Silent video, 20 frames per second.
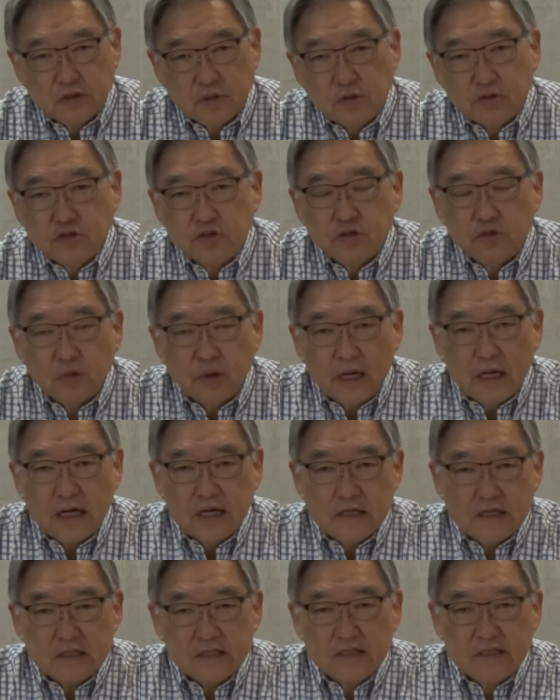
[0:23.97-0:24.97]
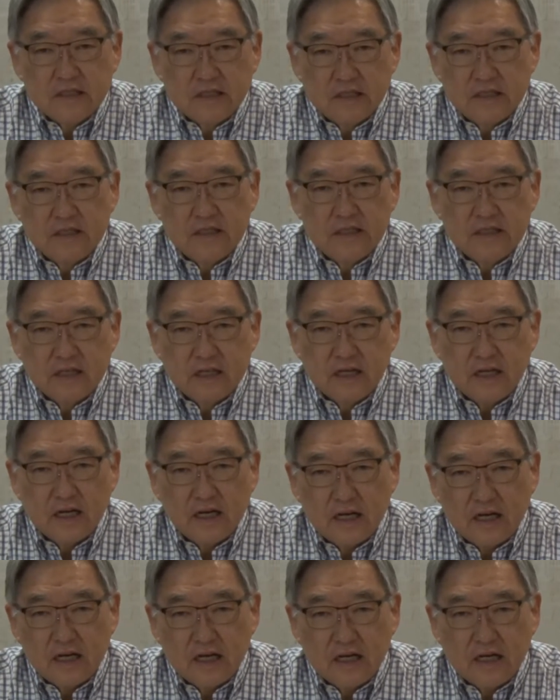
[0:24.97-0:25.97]
estamos una vez más aquí.
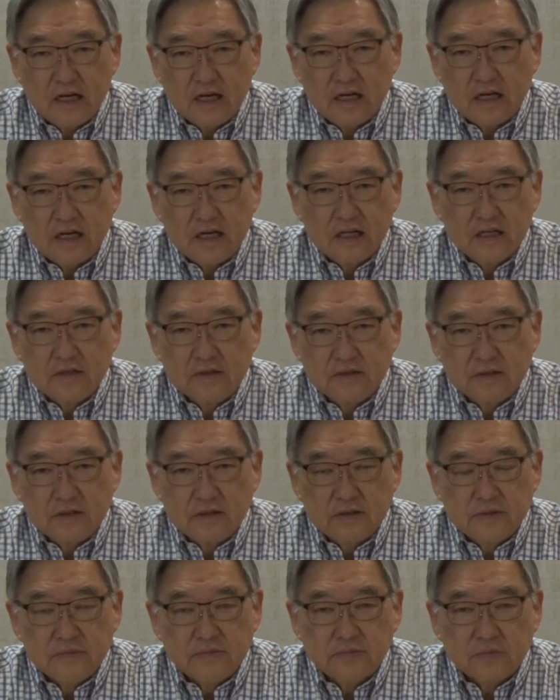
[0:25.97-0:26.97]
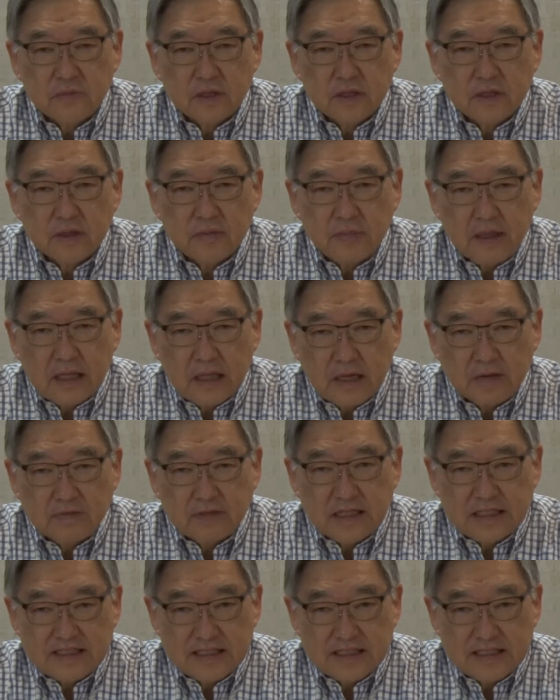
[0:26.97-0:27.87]
Vamos a continuar